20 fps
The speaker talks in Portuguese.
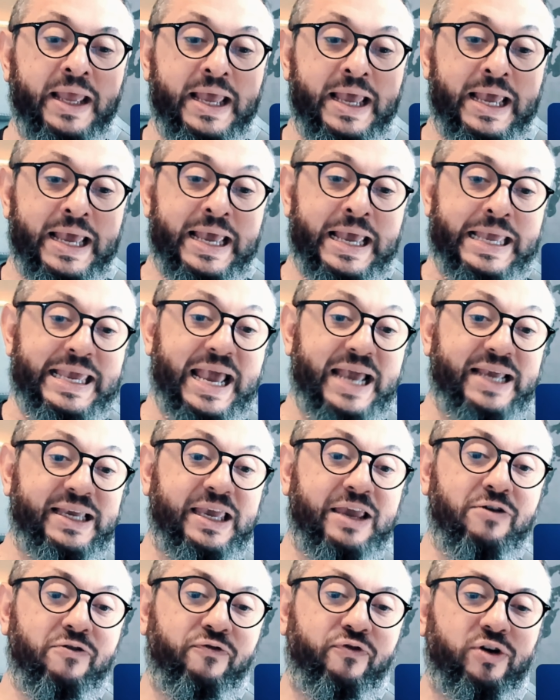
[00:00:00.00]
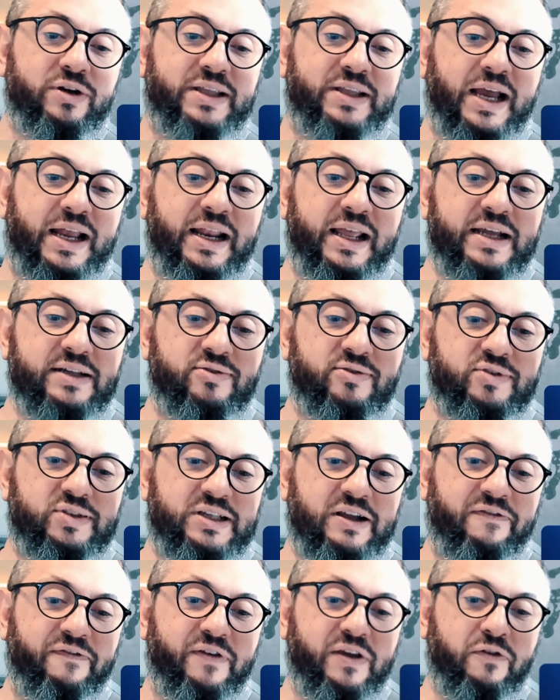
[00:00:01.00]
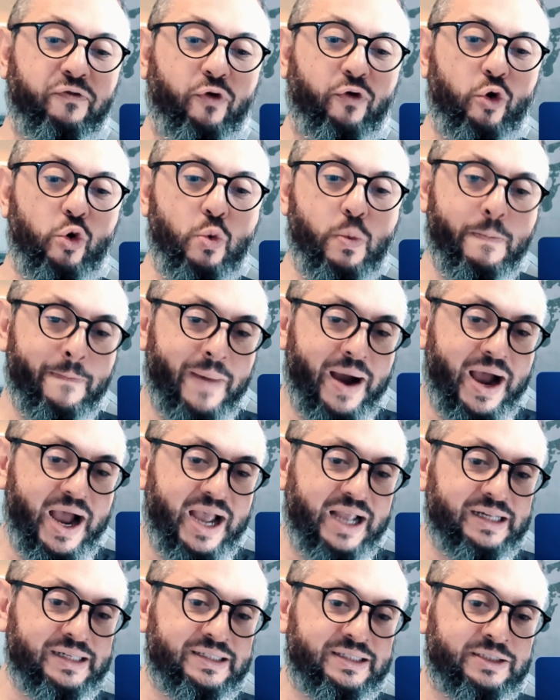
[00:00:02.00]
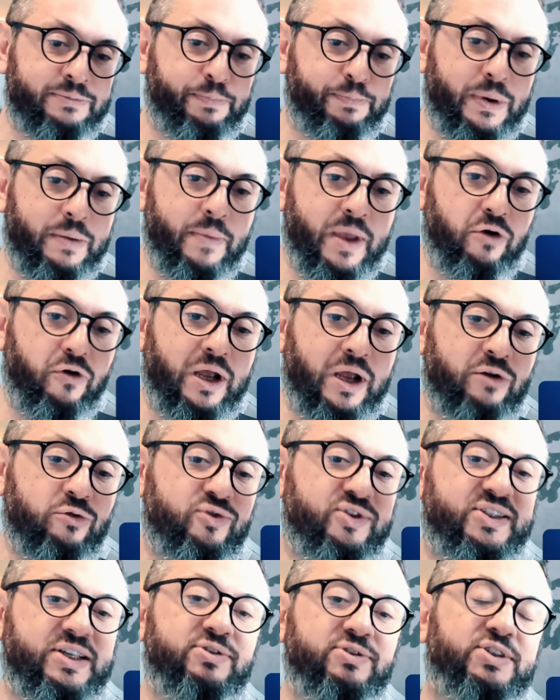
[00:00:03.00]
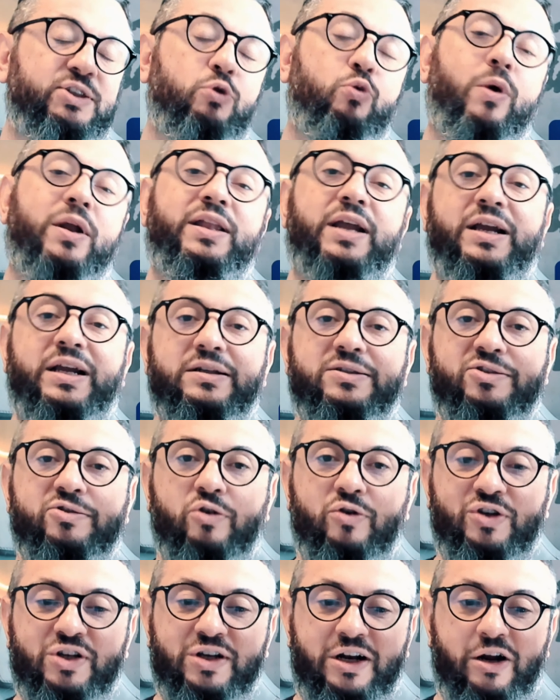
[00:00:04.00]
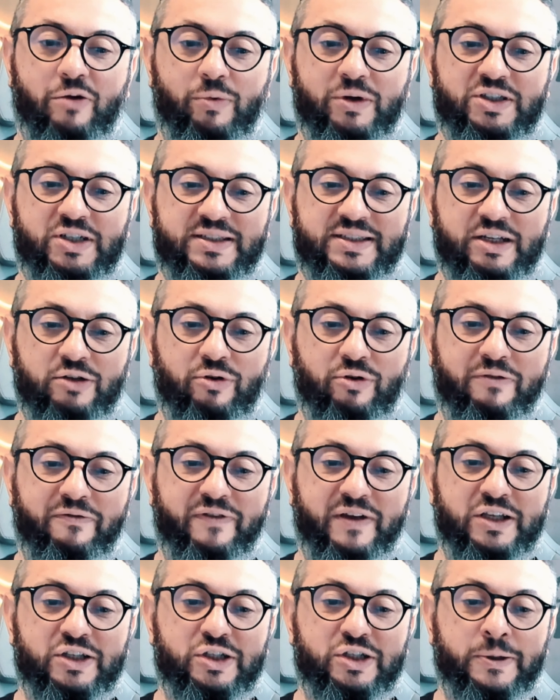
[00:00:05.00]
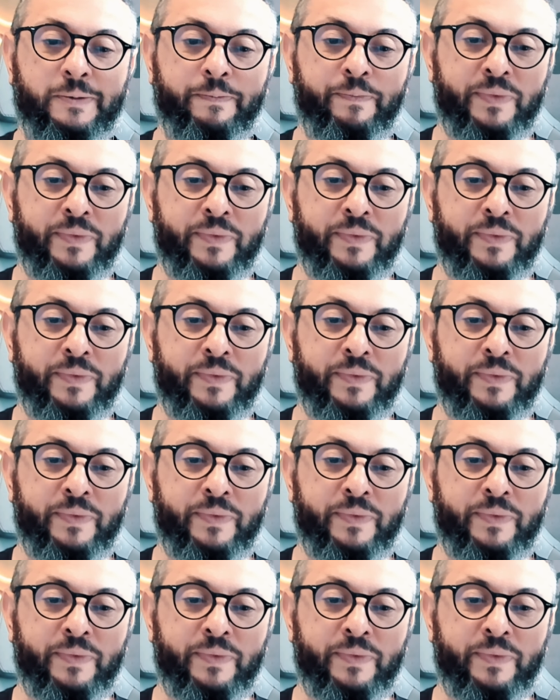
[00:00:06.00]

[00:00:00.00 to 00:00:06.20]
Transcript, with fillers: E aqui em Fortaleza, o Cefim foi o mais. Primeiro eram 150 questões, geralmente é 120.